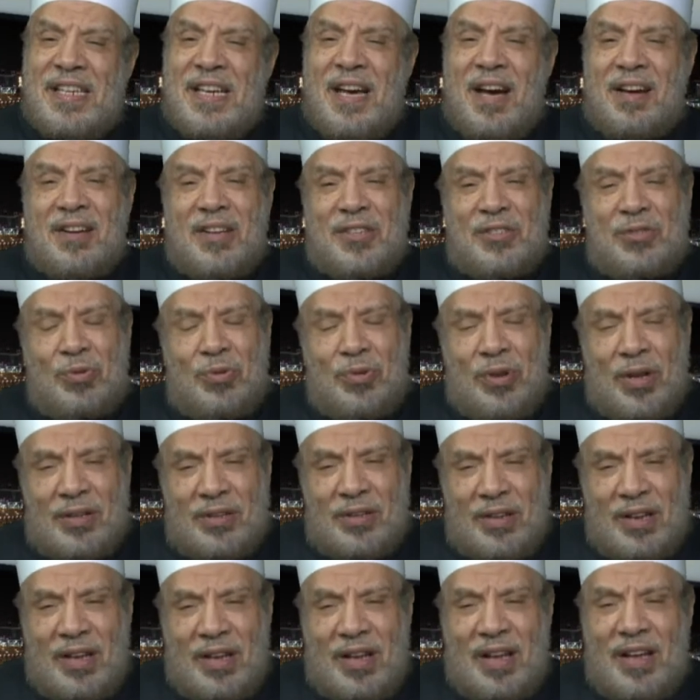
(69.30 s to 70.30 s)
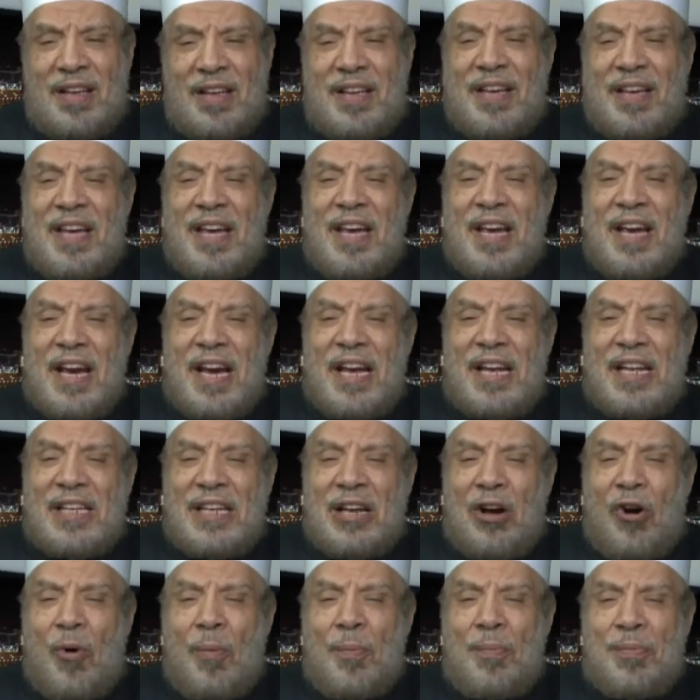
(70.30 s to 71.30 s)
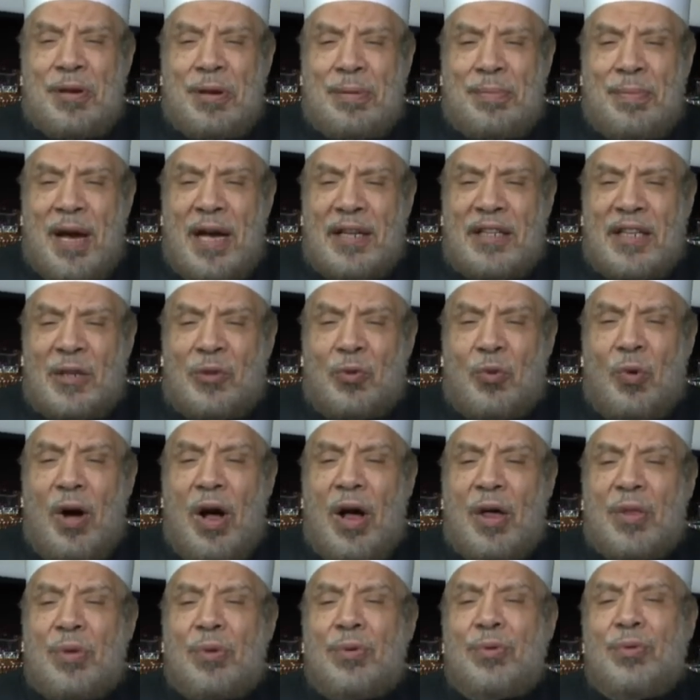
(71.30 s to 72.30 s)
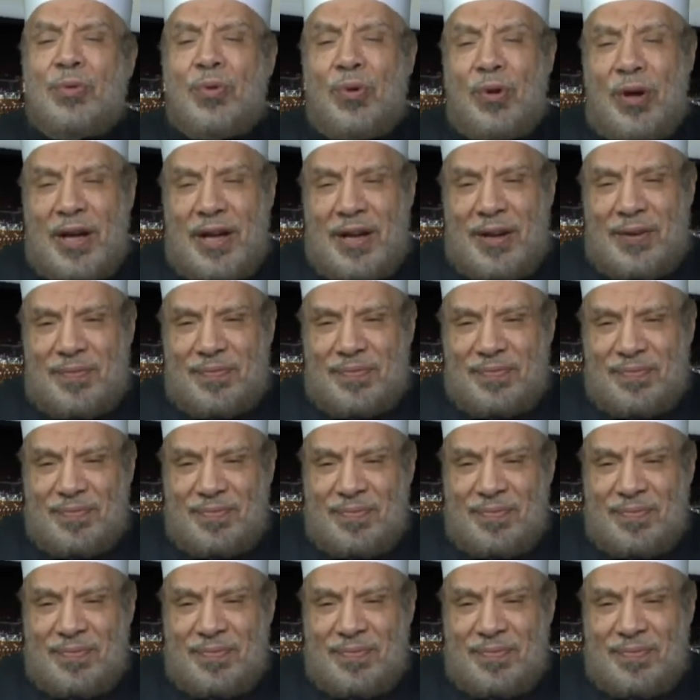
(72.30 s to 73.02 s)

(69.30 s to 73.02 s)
يا رسول الله ان امي ماتت واظنها